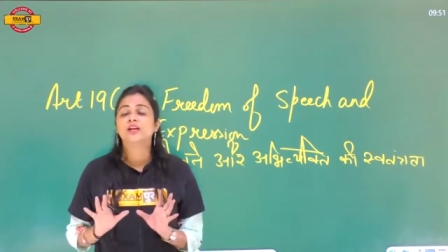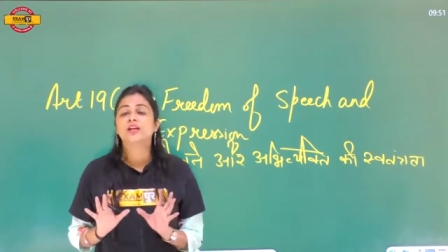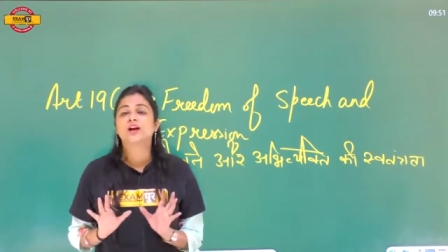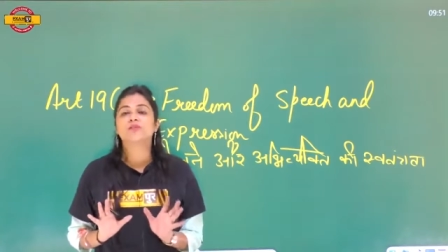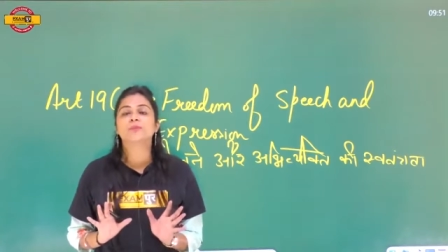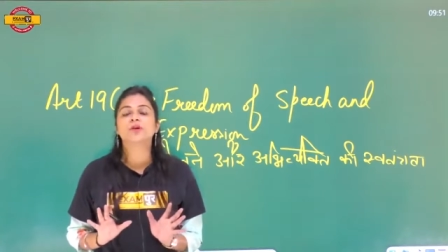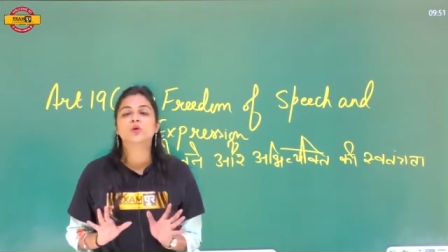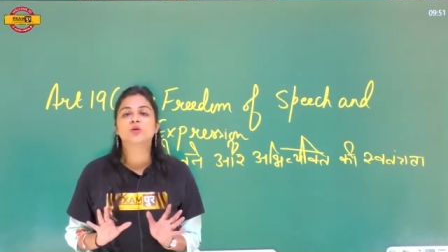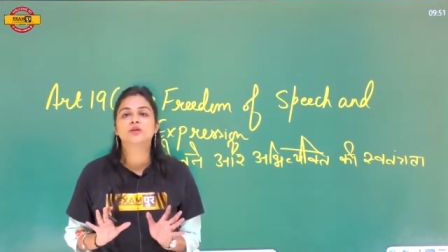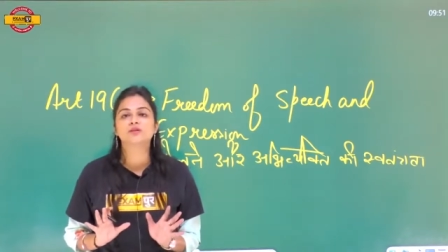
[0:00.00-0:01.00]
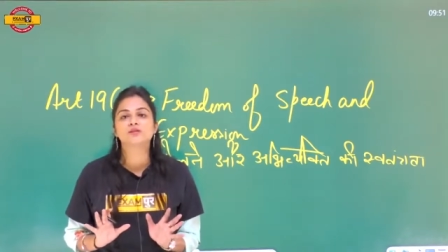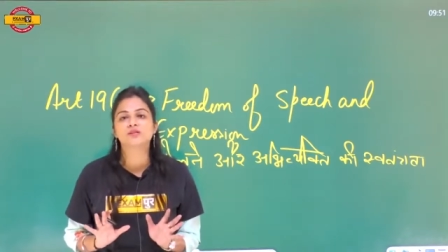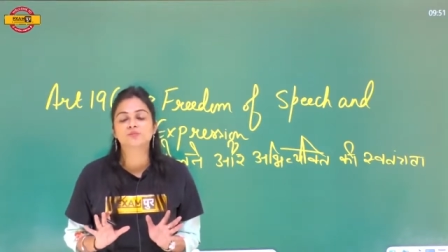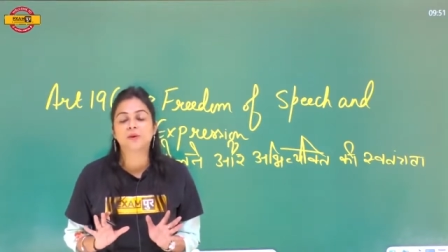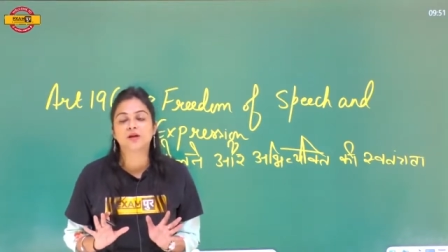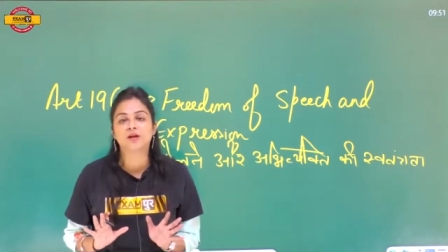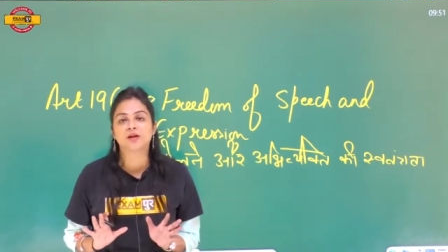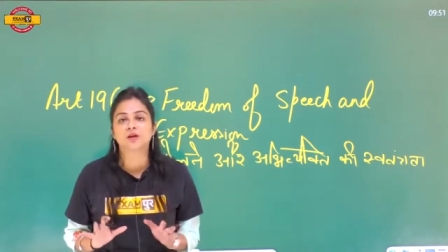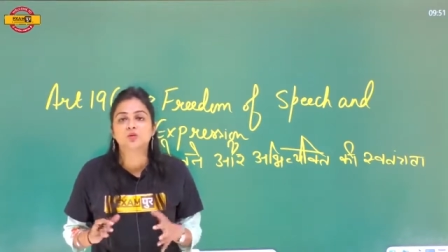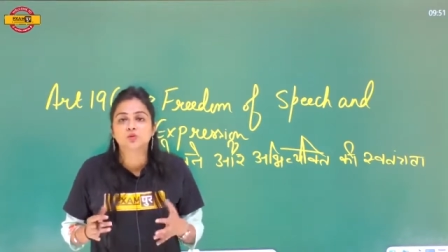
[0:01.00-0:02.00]
या गवर्नमेंट को डिसरिस्पेक्ट
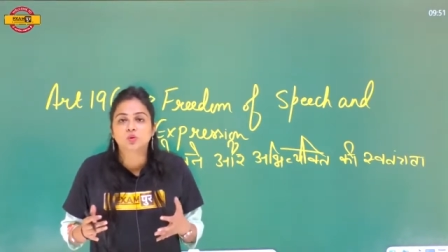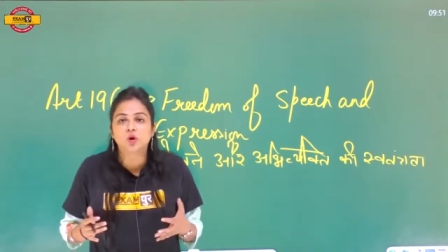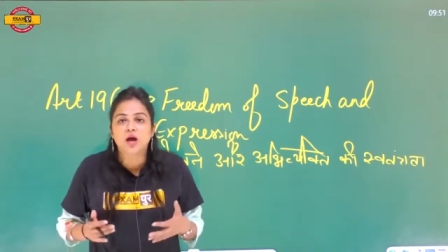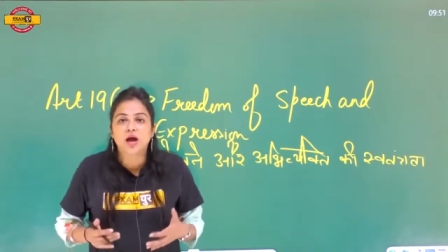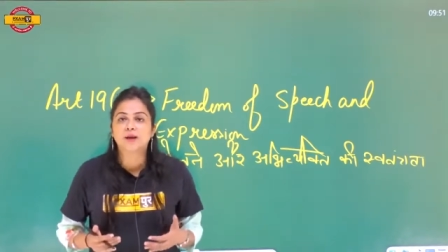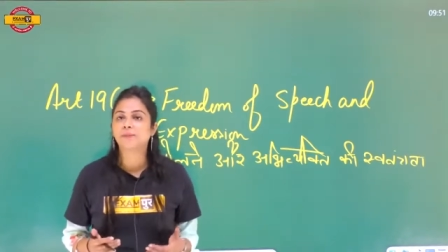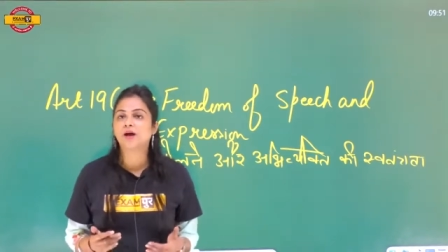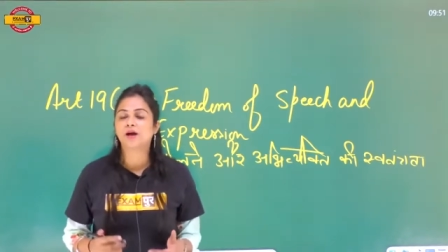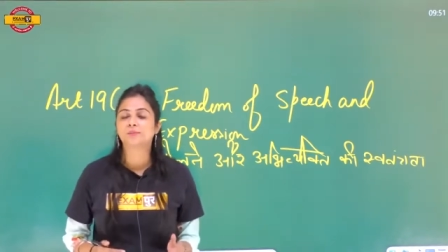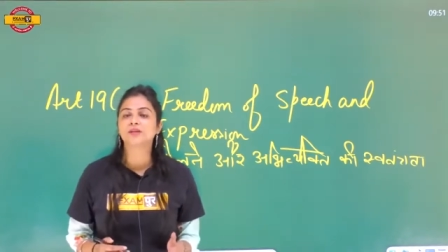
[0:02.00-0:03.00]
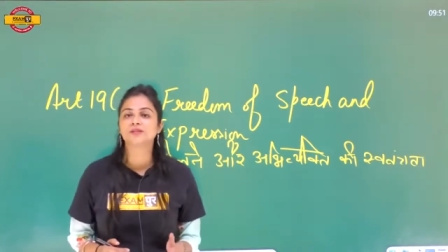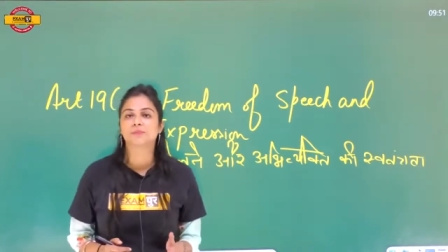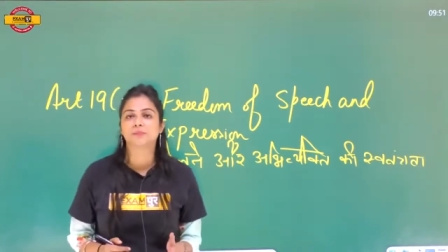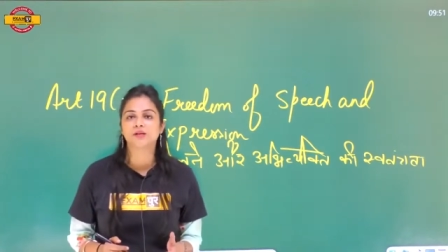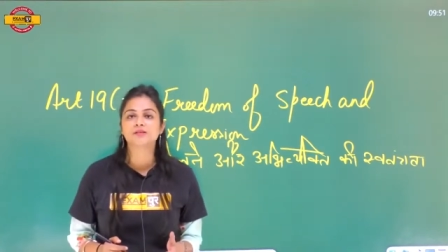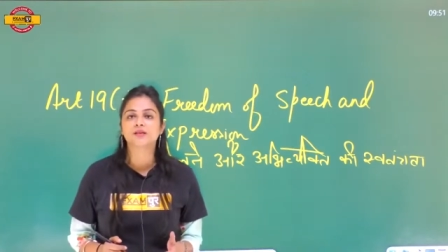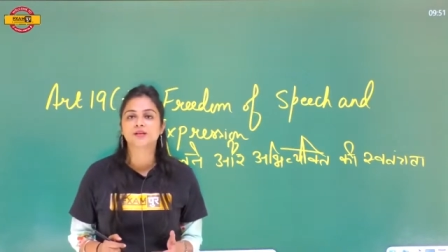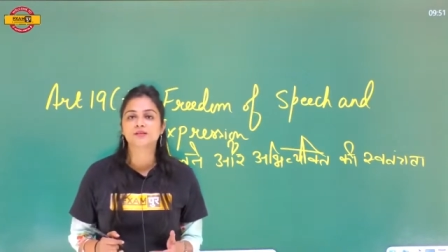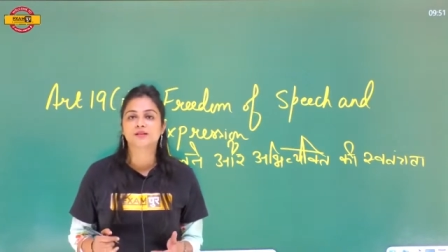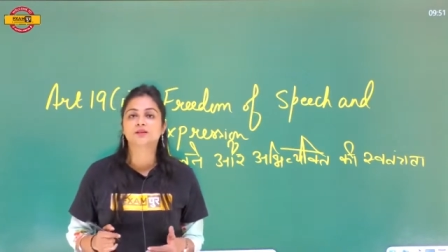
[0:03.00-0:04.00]
कर रहे हो तो आप हमें सप्रेस
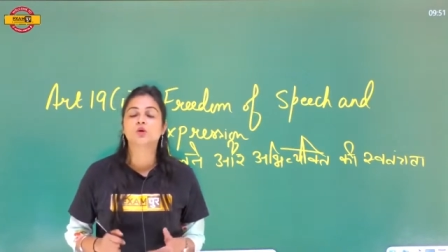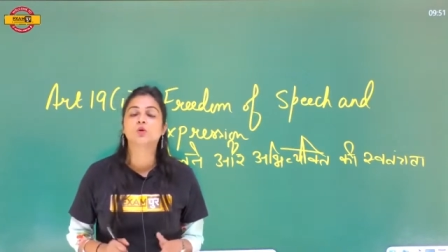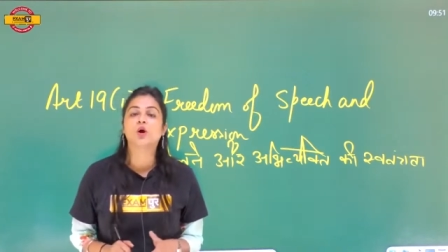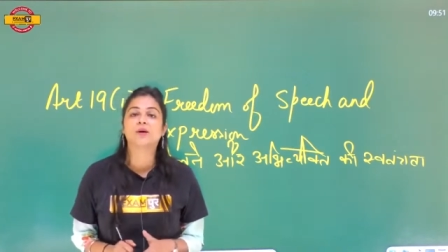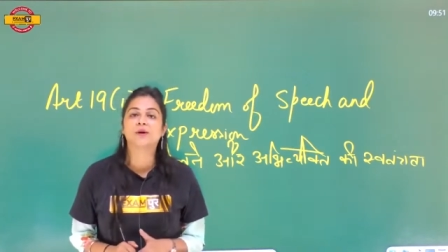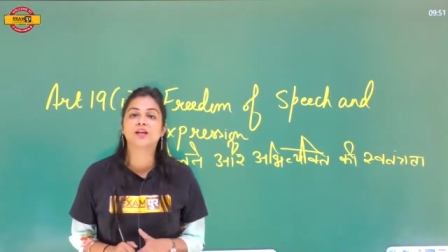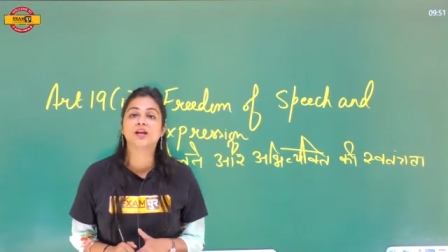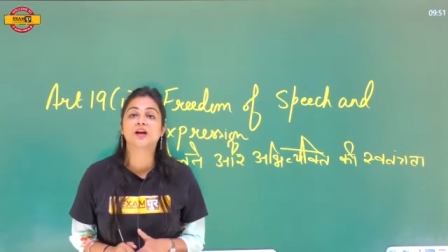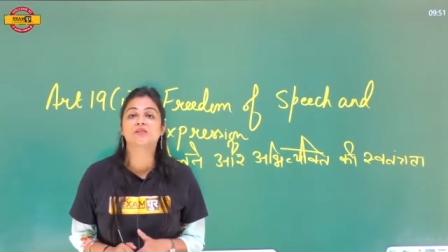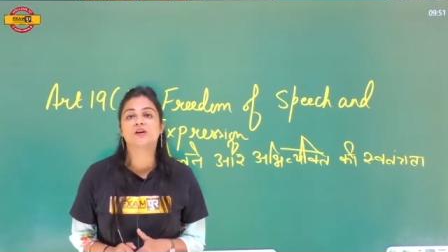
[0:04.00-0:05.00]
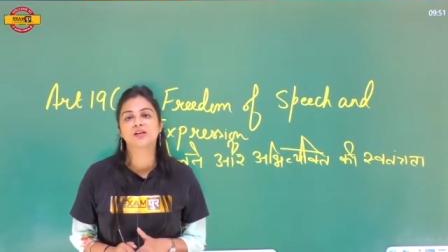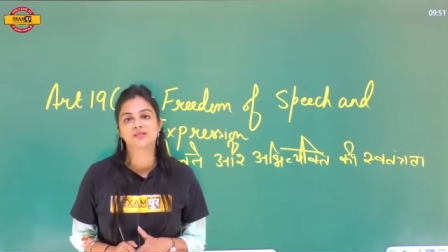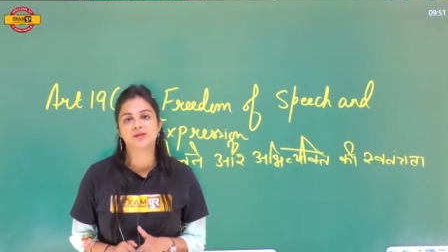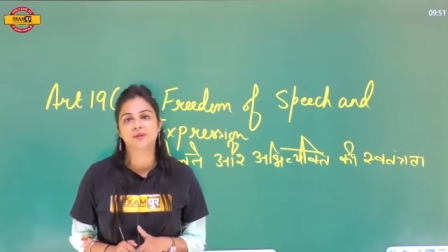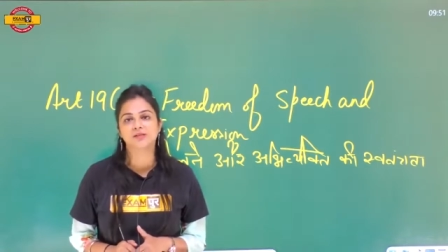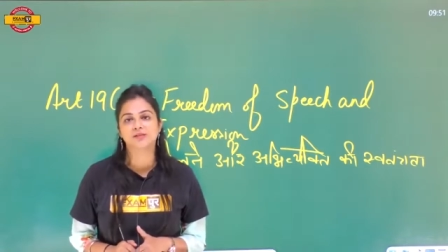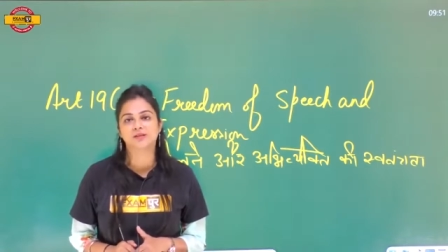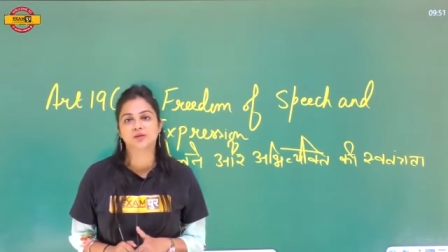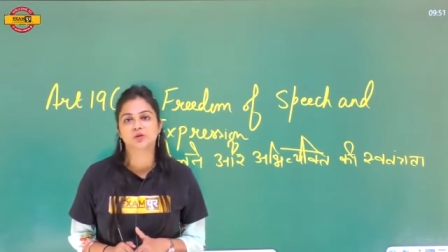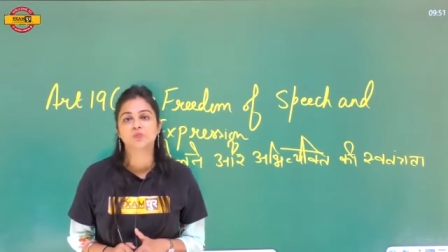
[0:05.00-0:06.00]
कर सकते हो हमारी आवाज़ दबा
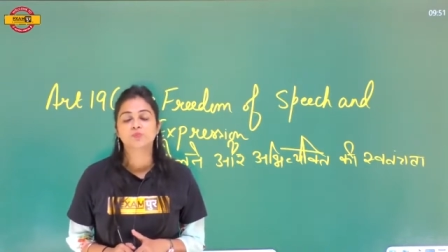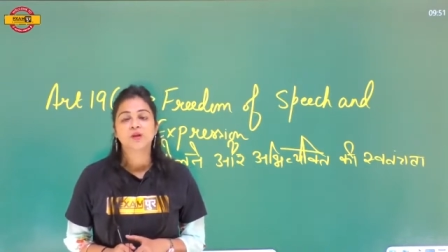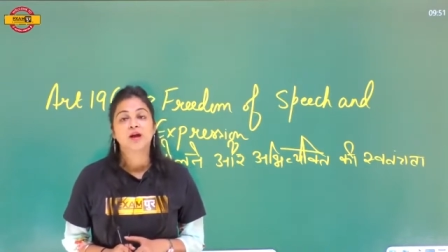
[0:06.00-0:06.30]
सकते हो